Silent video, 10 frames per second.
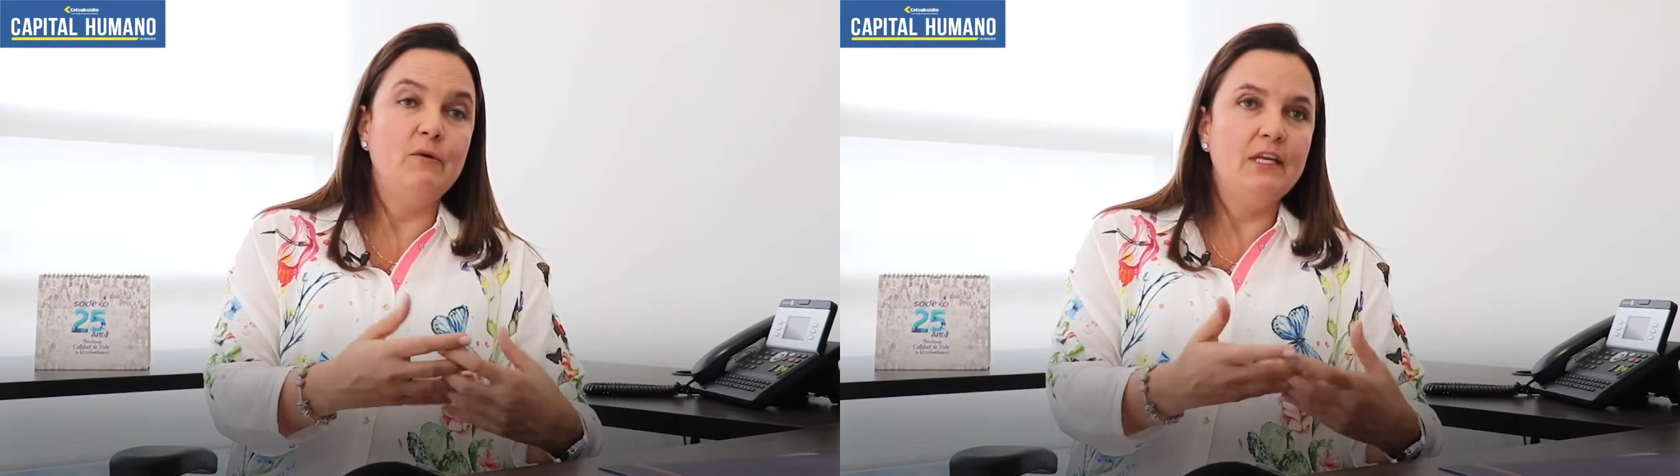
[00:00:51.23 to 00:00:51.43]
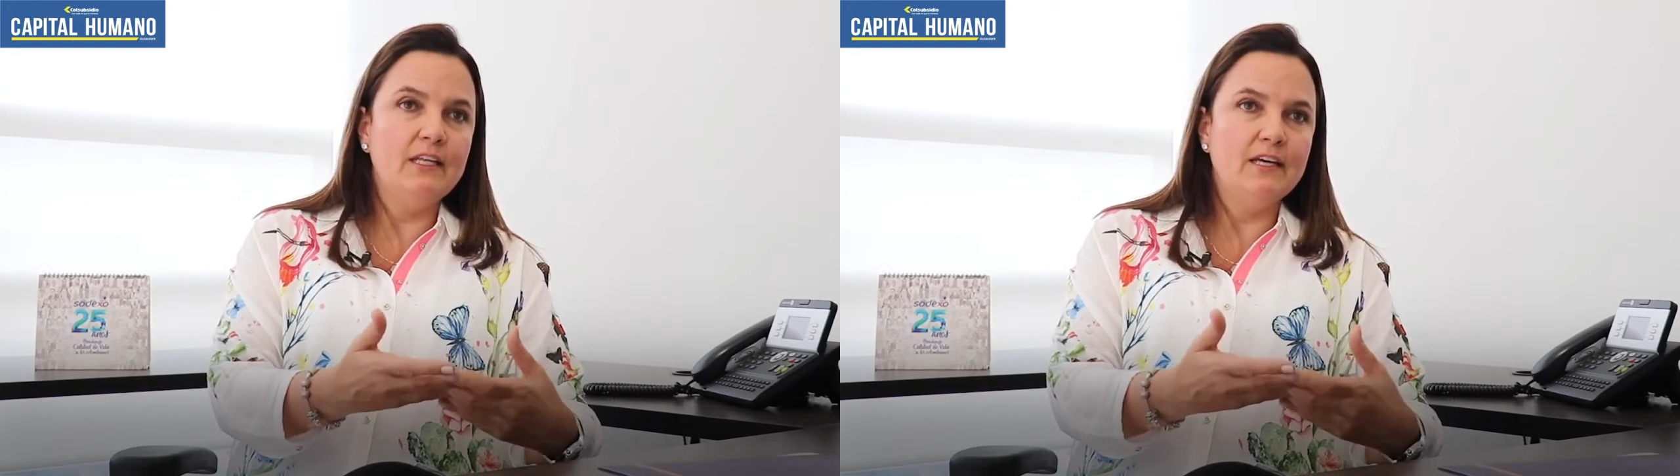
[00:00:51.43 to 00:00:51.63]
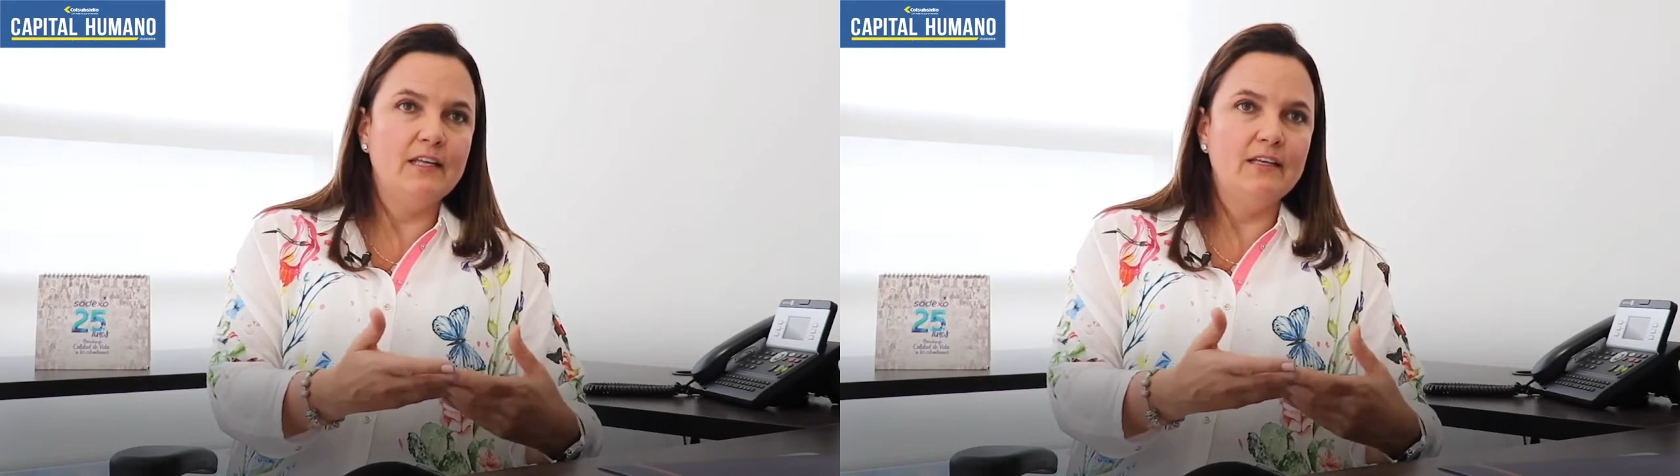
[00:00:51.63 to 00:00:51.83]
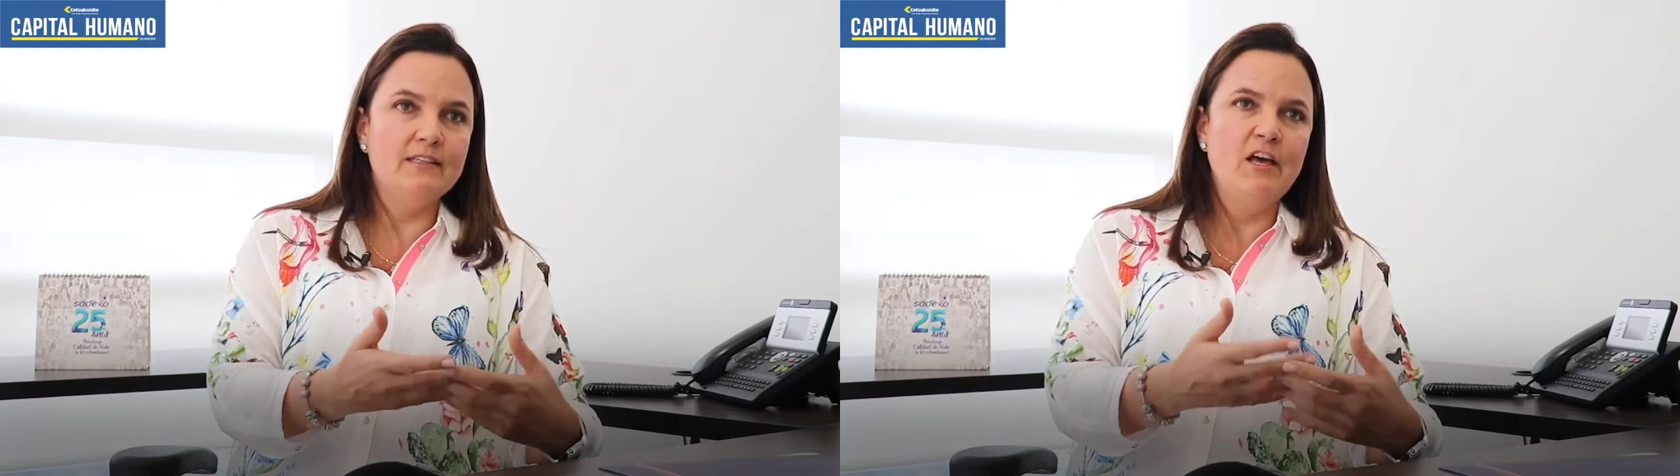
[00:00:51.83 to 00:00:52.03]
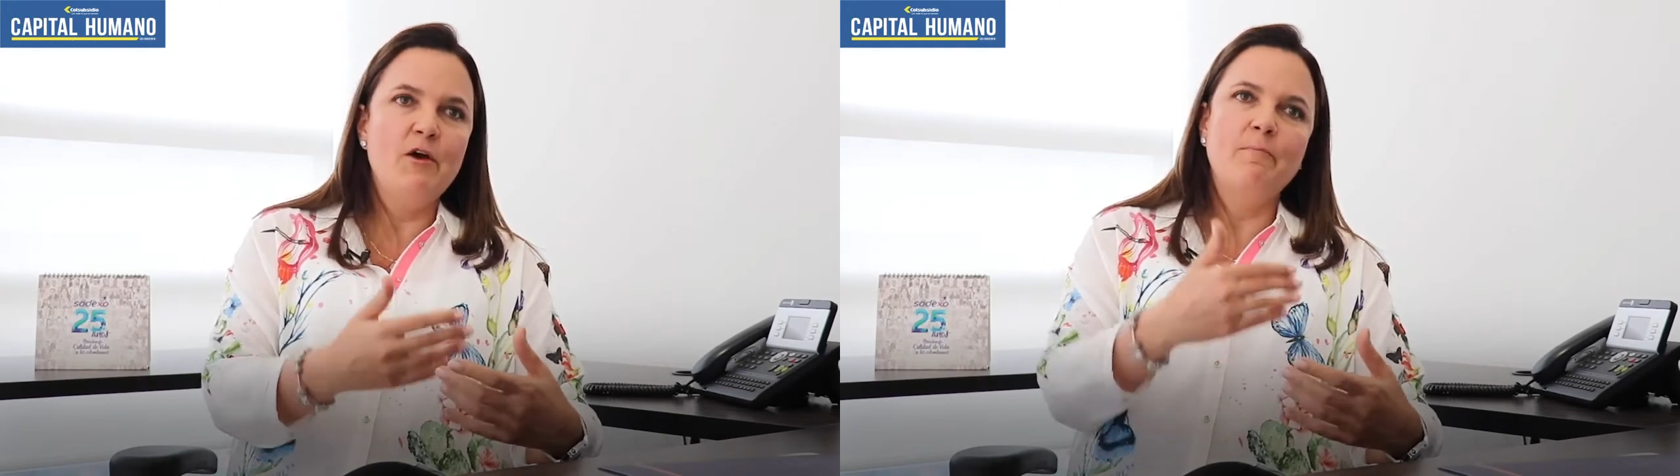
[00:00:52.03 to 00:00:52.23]
y
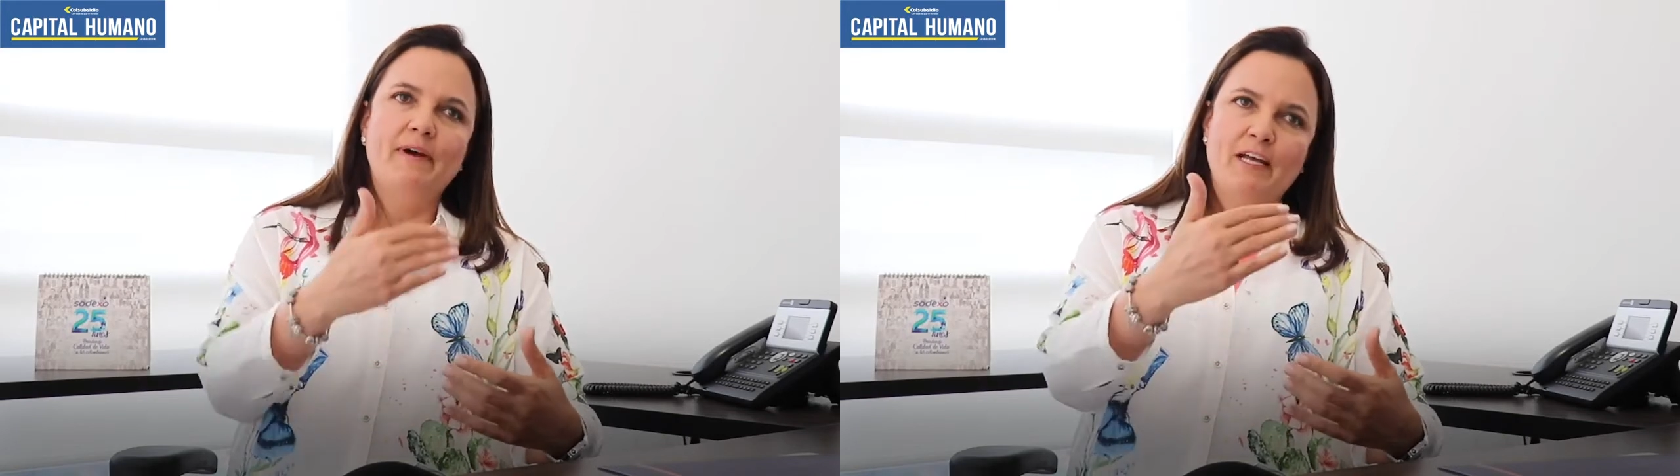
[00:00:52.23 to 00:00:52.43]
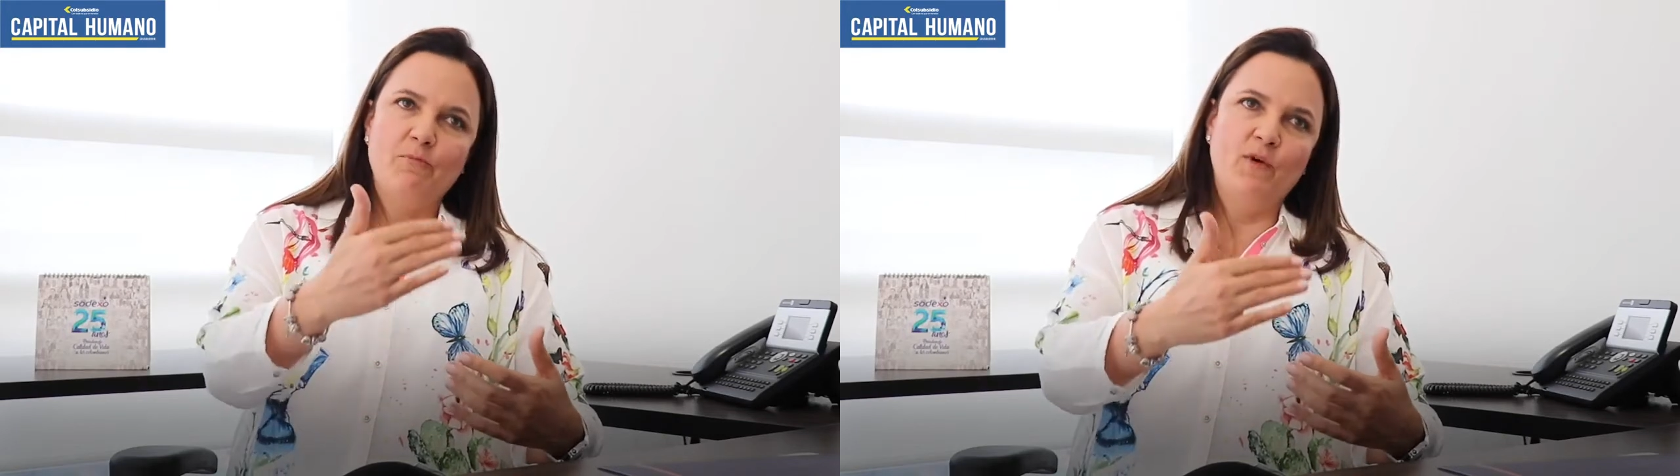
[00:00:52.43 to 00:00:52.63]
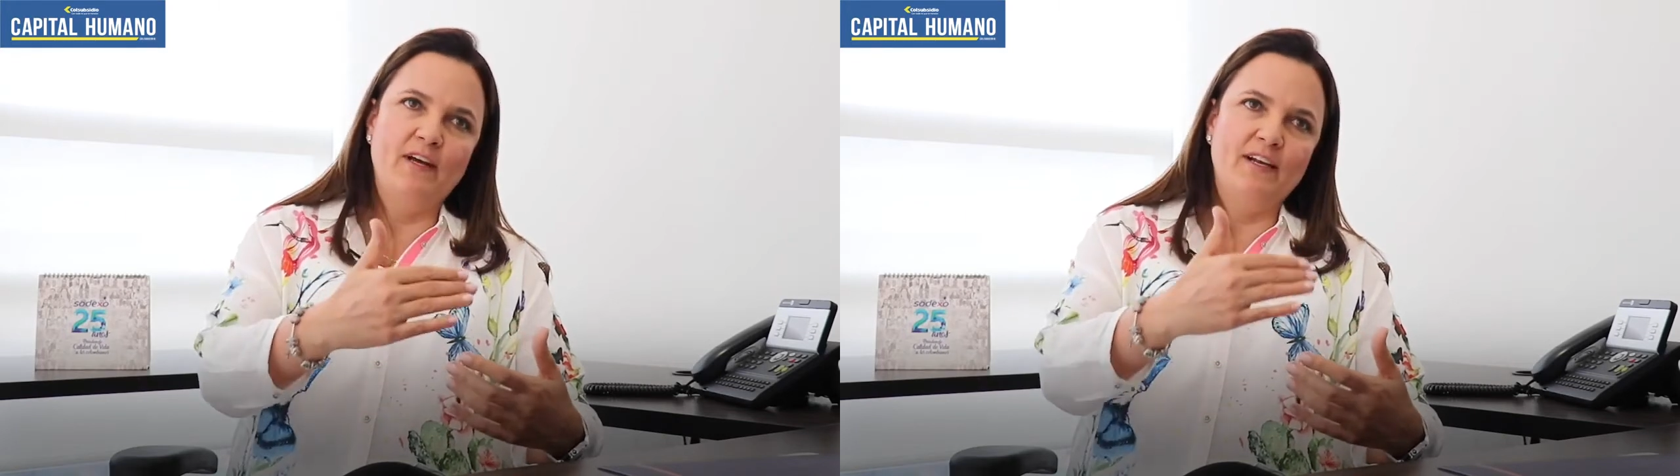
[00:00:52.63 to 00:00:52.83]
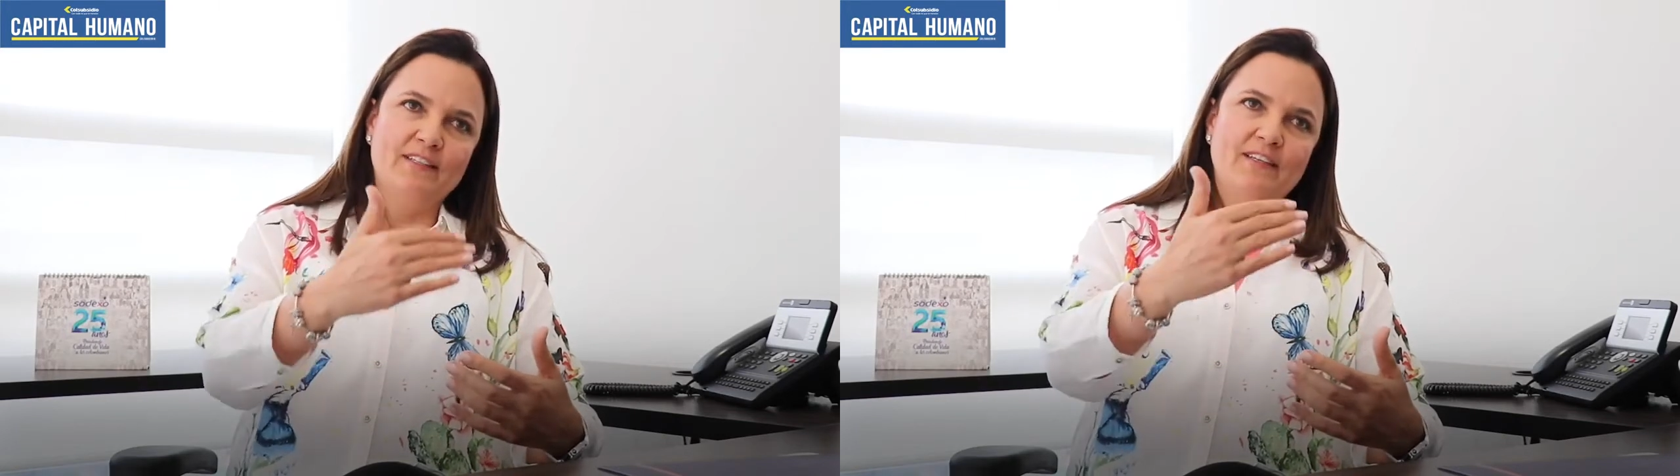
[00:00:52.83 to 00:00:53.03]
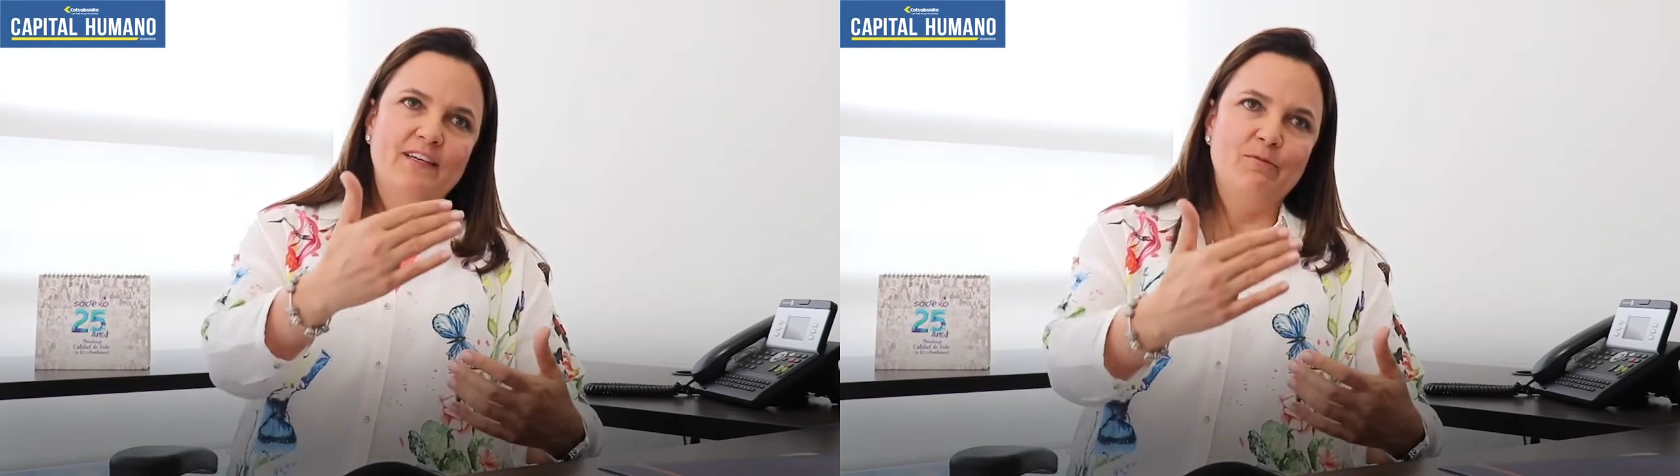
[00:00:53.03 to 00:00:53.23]
habilidades para que puedan
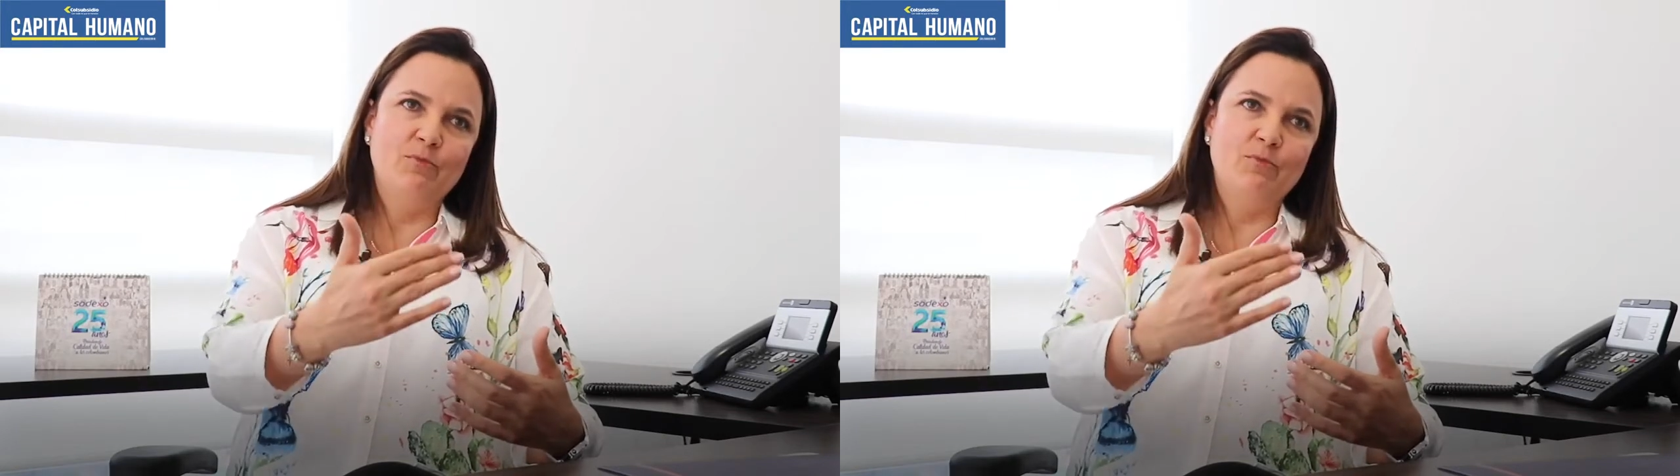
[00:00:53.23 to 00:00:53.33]
acceder